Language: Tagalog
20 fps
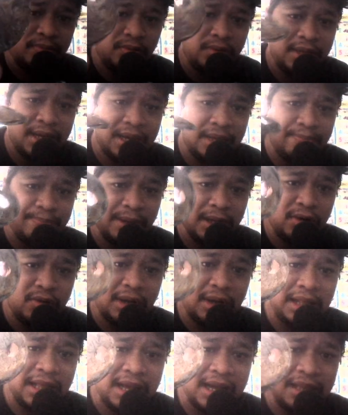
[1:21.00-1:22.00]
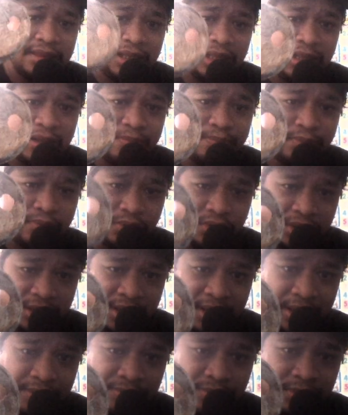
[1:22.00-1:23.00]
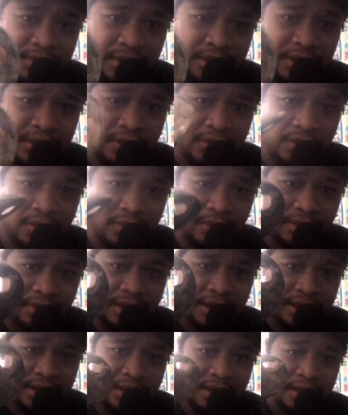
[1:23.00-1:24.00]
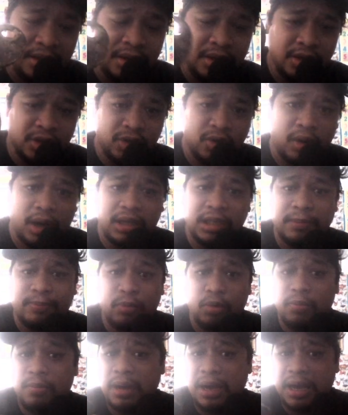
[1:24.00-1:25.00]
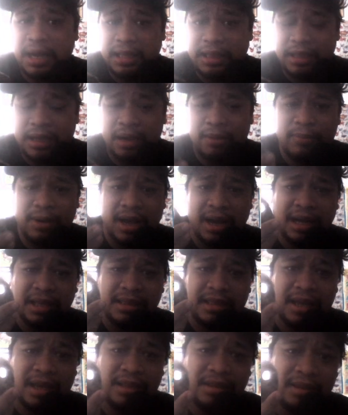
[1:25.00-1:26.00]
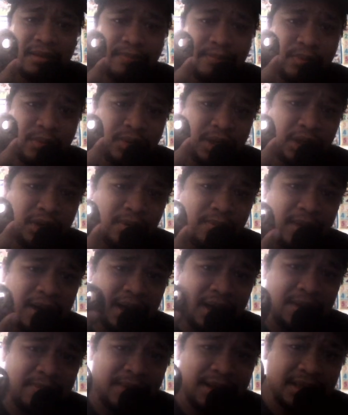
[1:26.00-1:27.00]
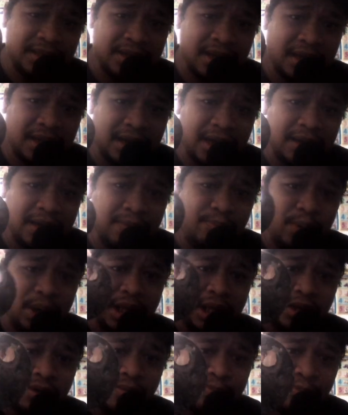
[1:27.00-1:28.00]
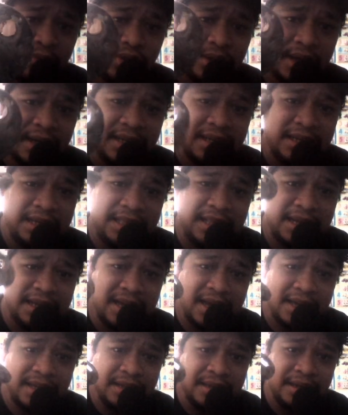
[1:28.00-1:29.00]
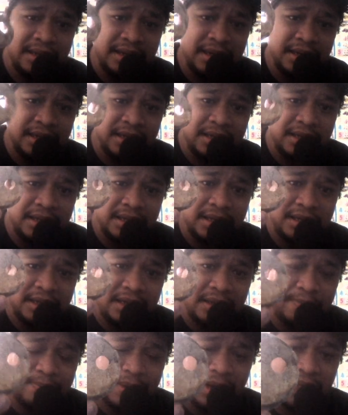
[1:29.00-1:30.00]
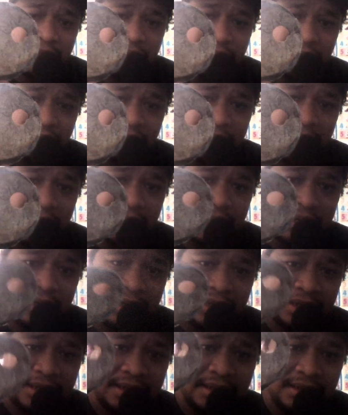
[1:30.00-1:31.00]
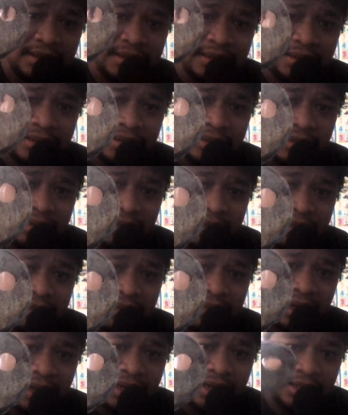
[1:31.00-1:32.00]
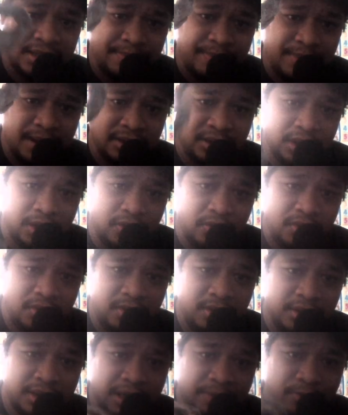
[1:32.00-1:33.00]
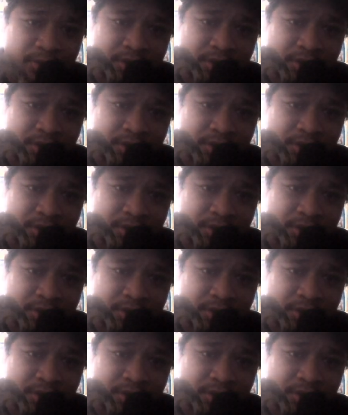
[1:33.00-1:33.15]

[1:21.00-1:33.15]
yan. Pero kalahati lang po siya. Okay? So kayo na po bahal, ang makagandahan din po dito mga kamaster ay pwede nyo po siyang ilagay, ipatong sa sa isa pang niyog, tapos